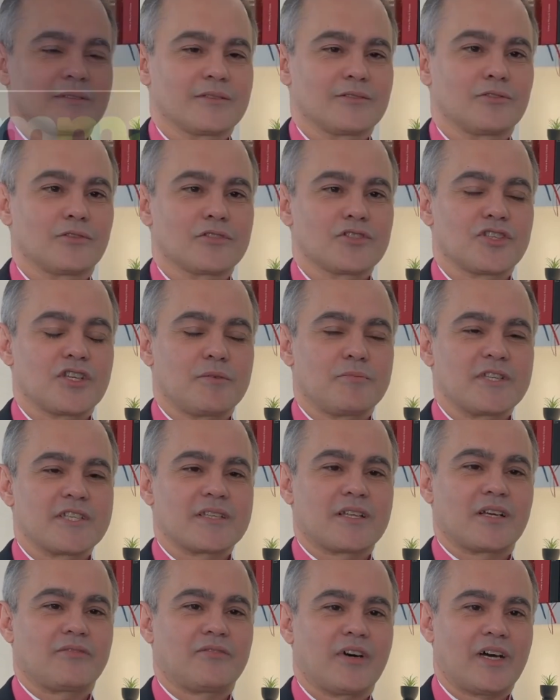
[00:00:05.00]
Don James
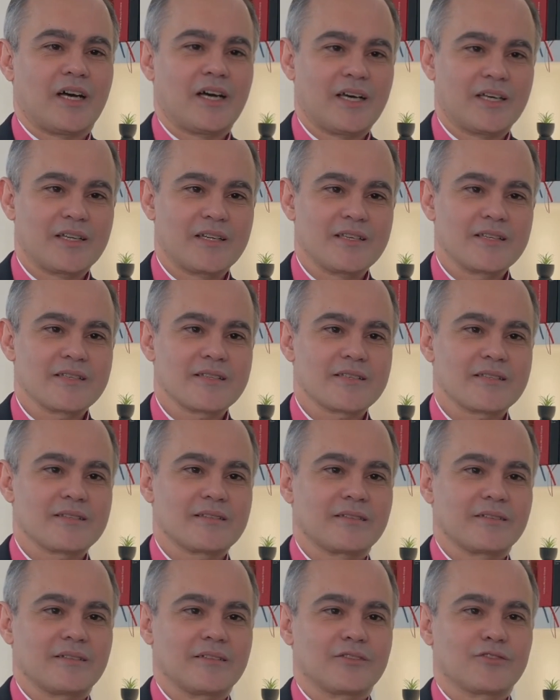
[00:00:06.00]

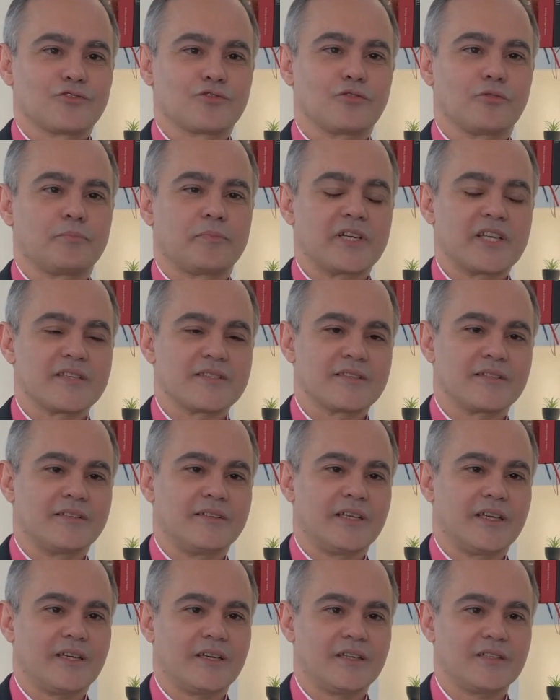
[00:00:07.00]
Tavares, sou
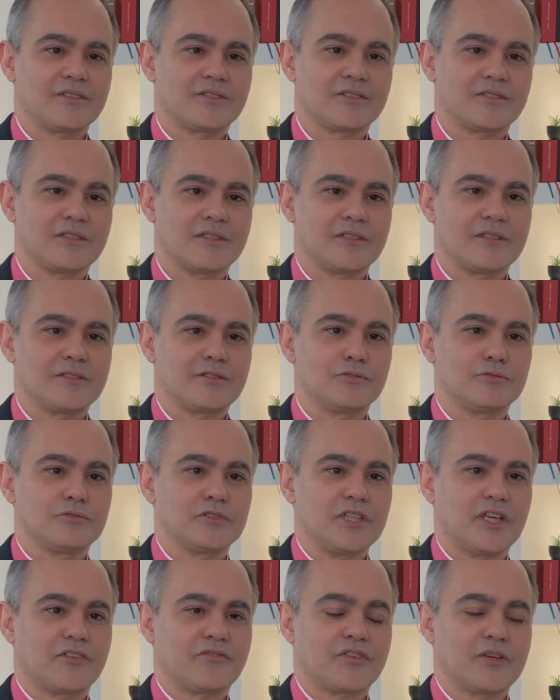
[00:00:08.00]
presidente do
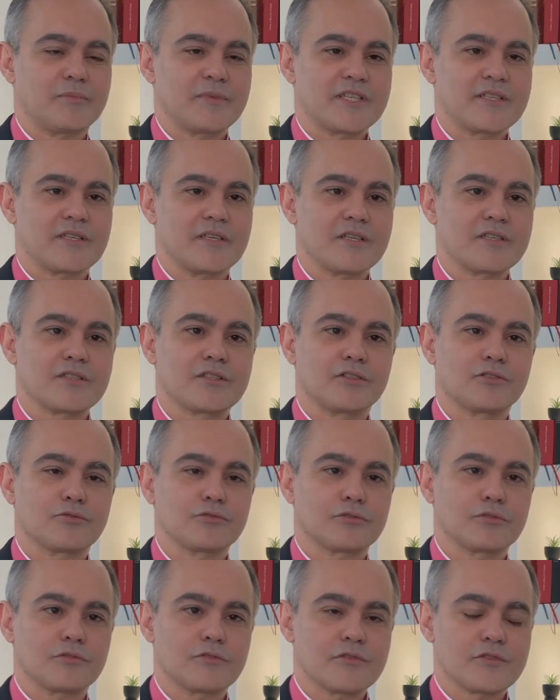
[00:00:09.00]
IFMC,
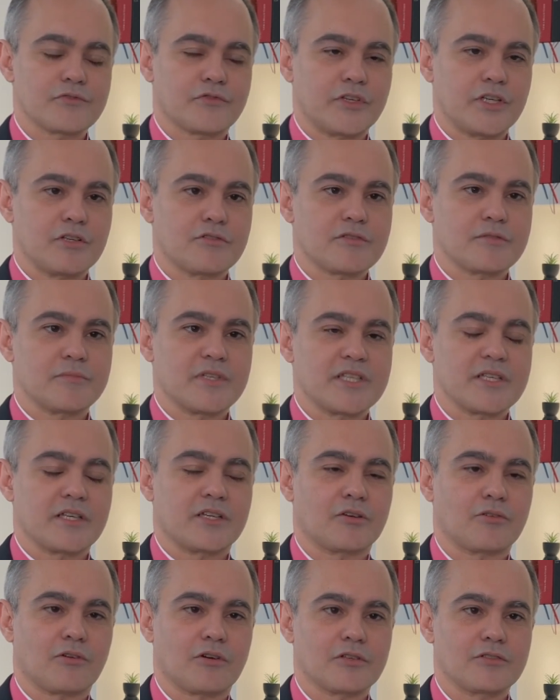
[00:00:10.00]
Instituto dos Filhos
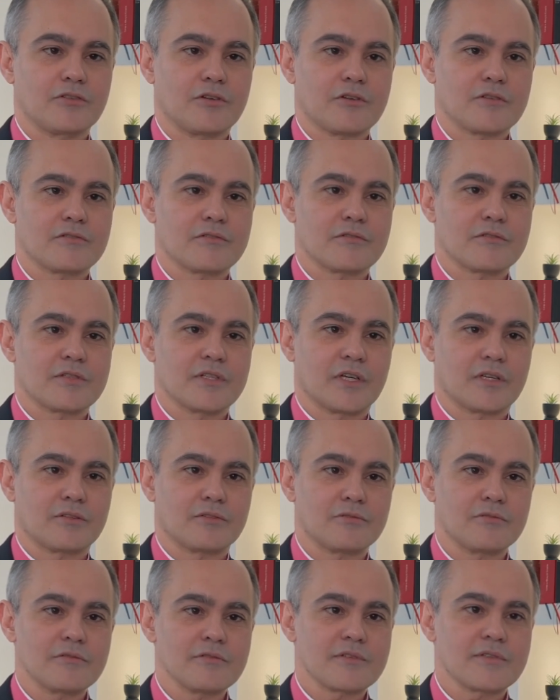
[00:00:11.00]
Misericordiosos da
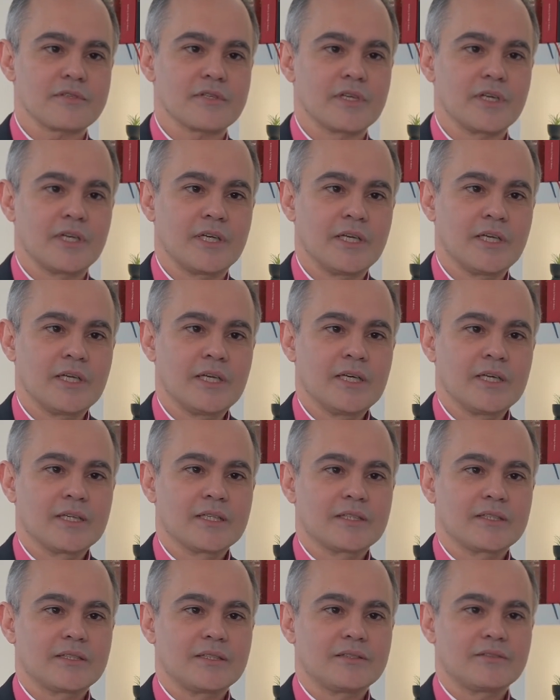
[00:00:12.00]
Cruz,
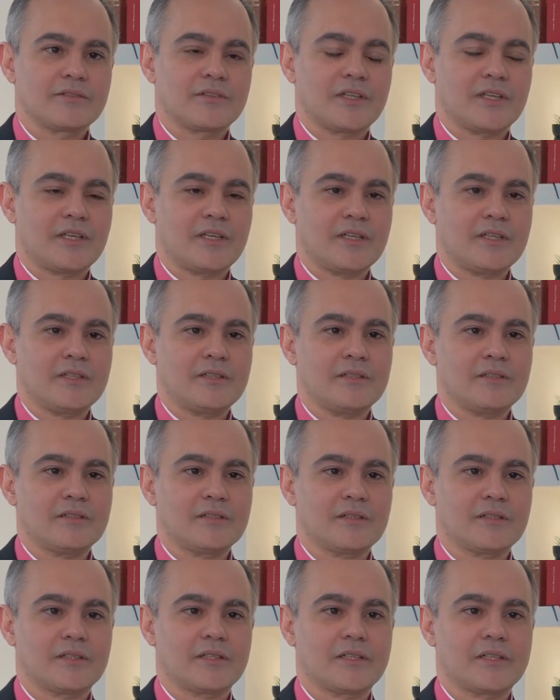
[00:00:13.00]
que tem
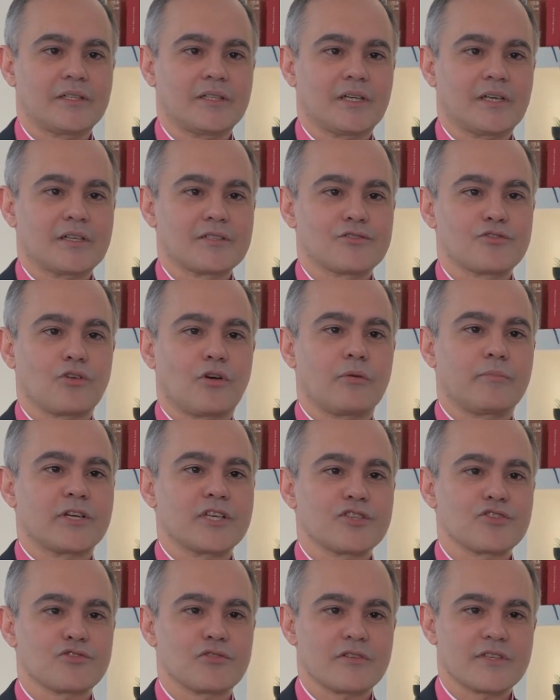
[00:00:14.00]
eh, as
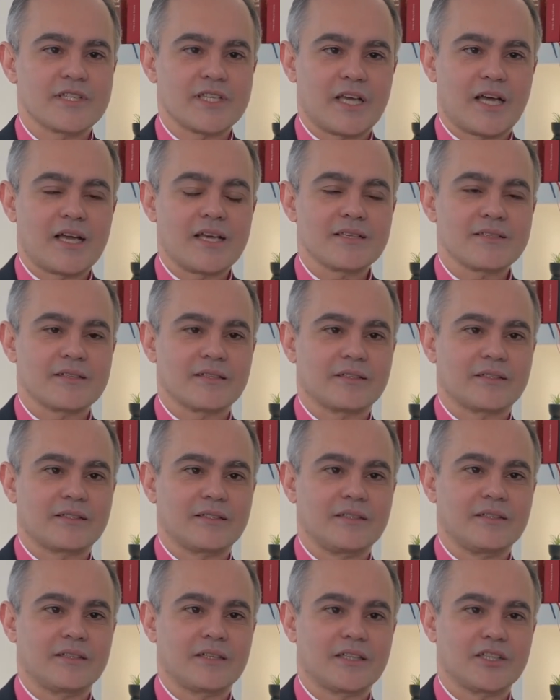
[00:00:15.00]
obras sociais
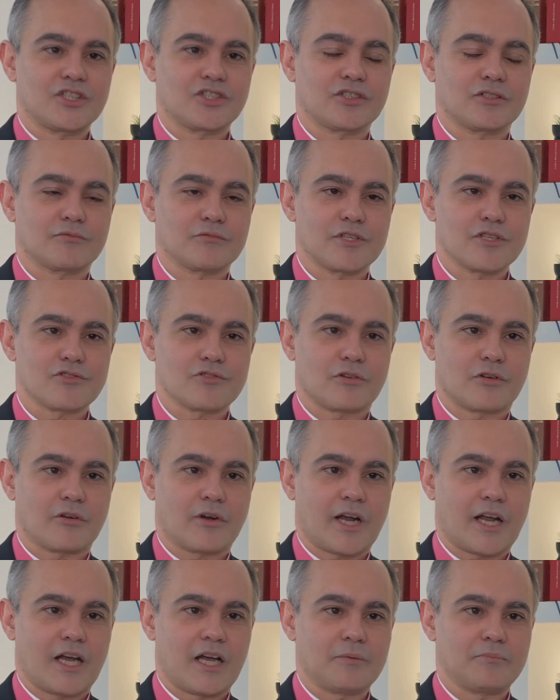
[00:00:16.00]
aqui na região de
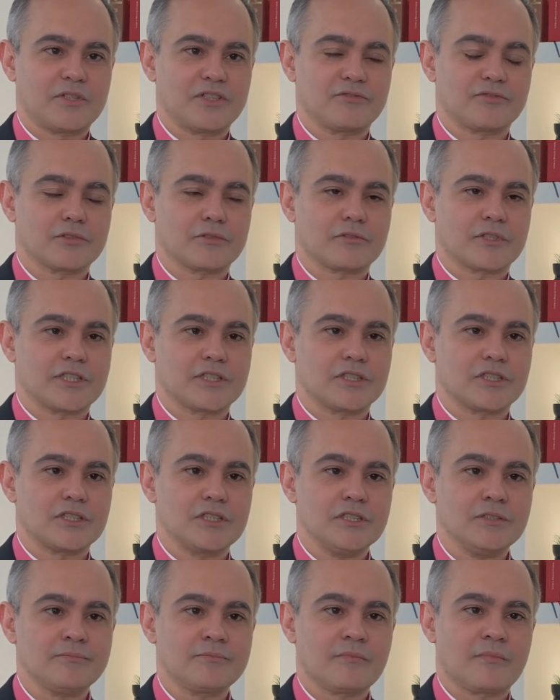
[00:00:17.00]
Sorocaba e
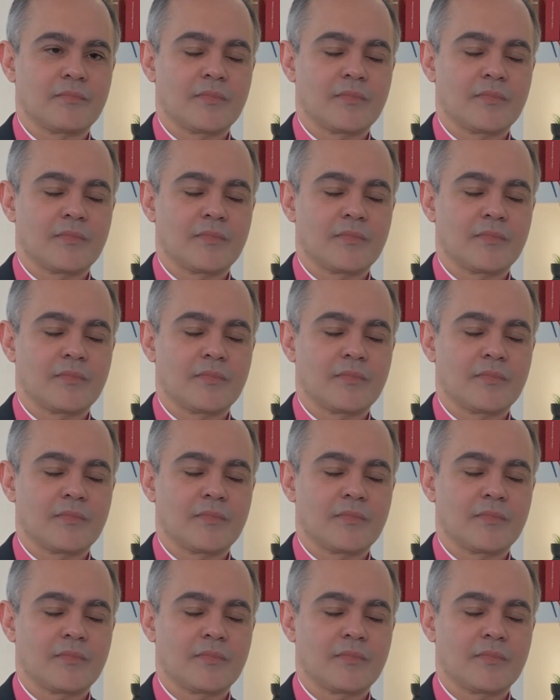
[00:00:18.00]
Votorantim,